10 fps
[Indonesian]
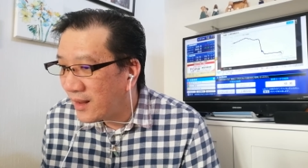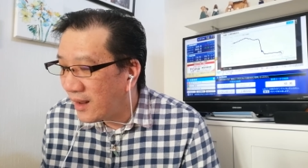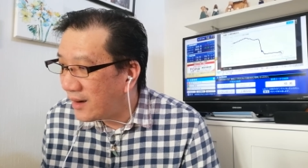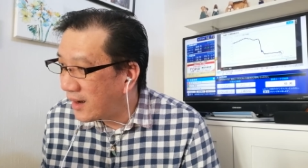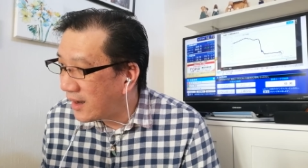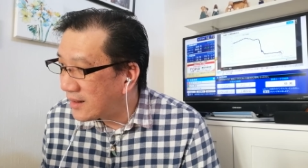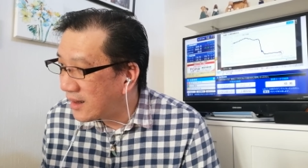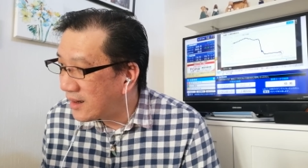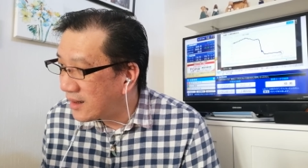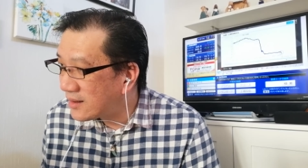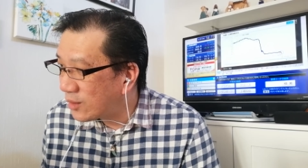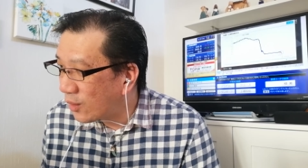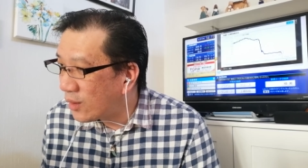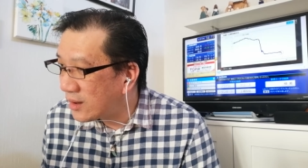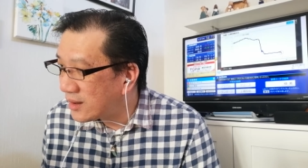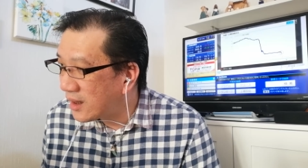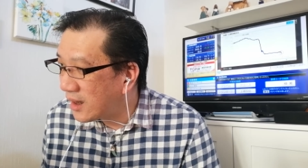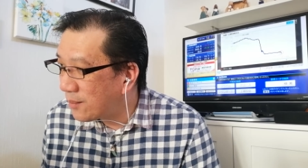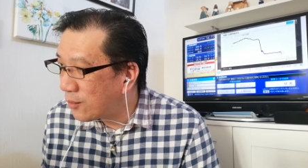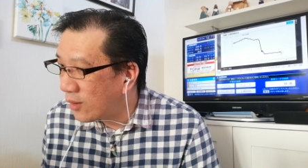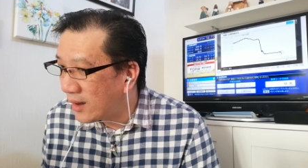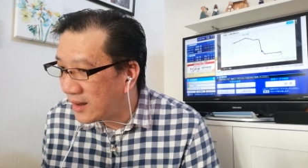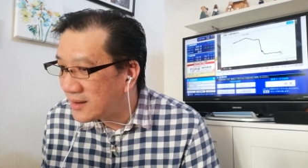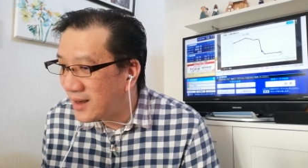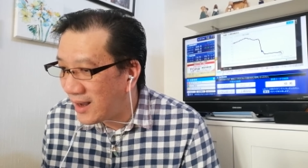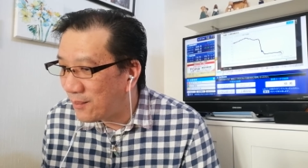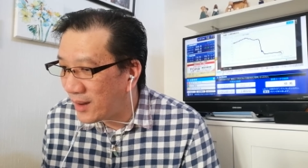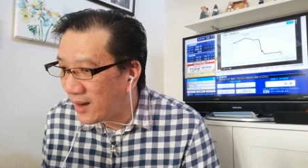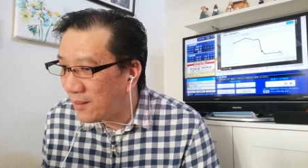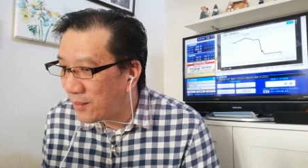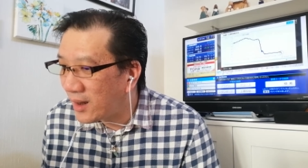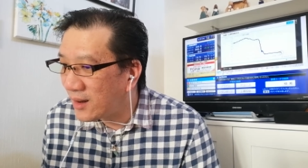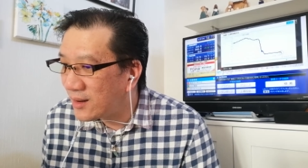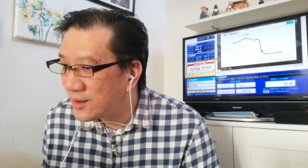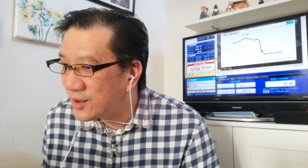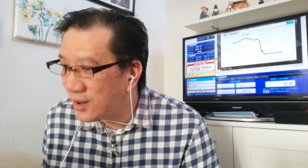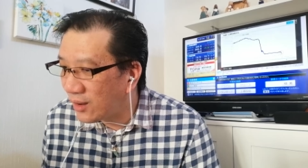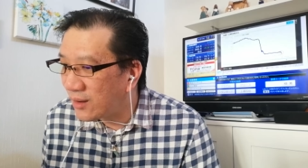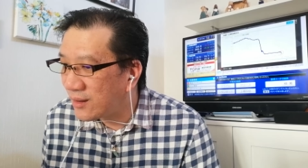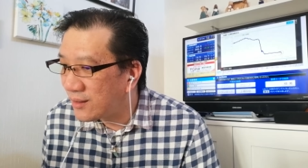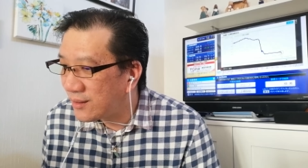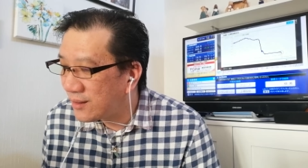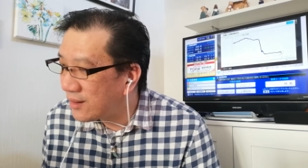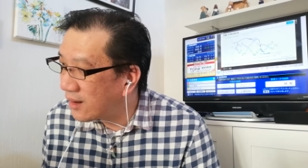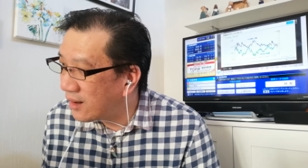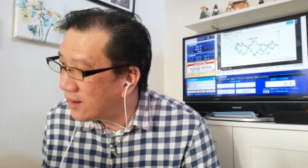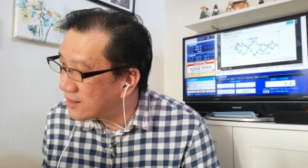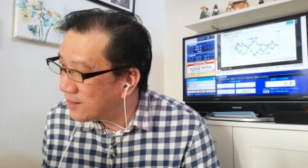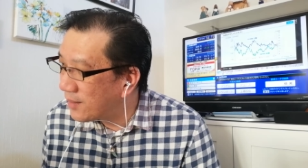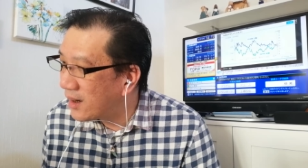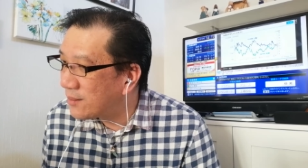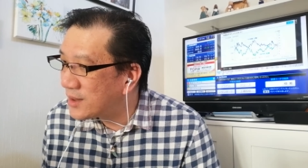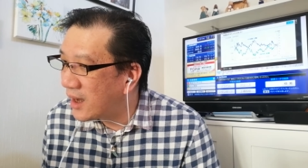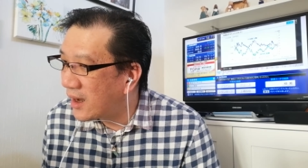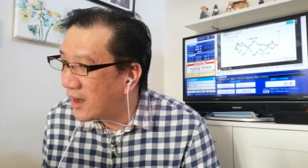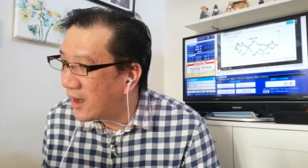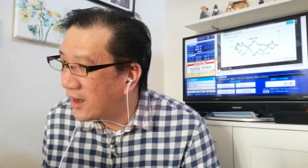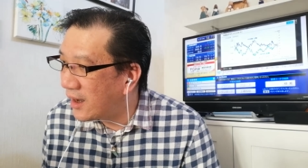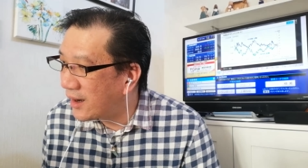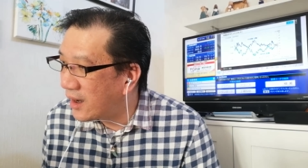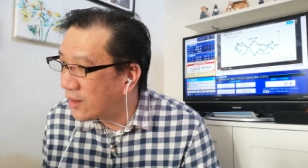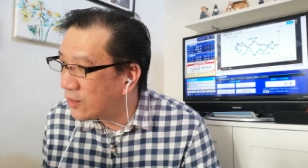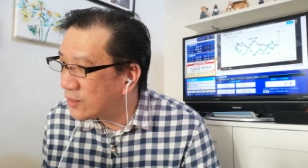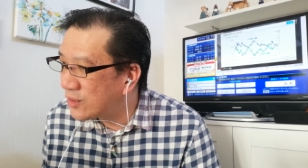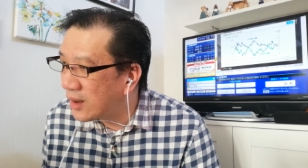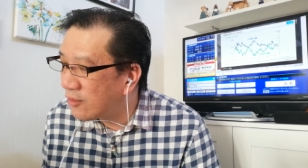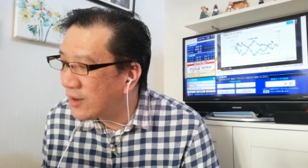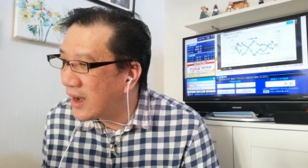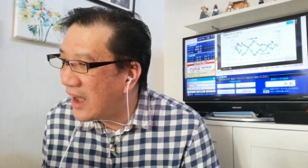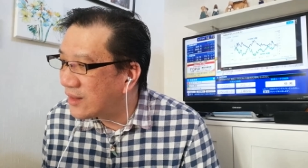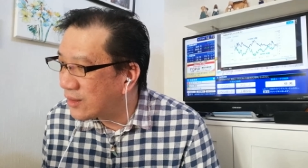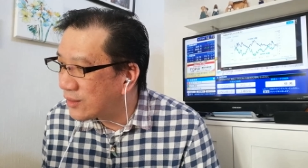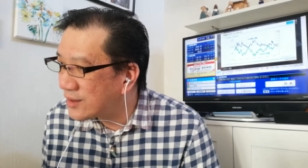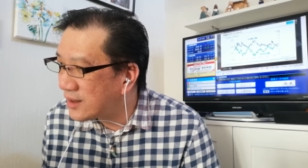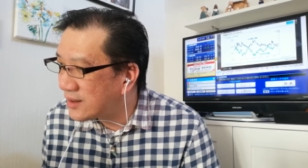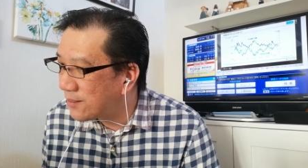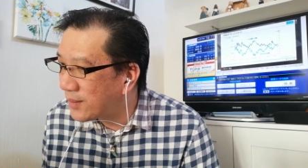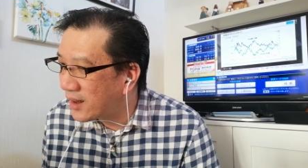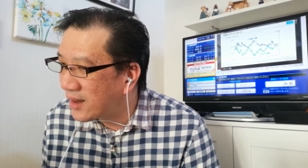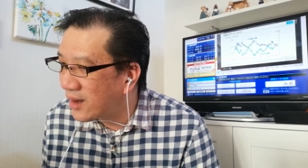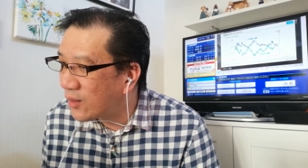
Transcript: andai kata dia sorong ke 30 lagi saya ambil-ambil shot Uh, semalam saya agak-agak ragu juga udah ngantuk sih saya pikir ya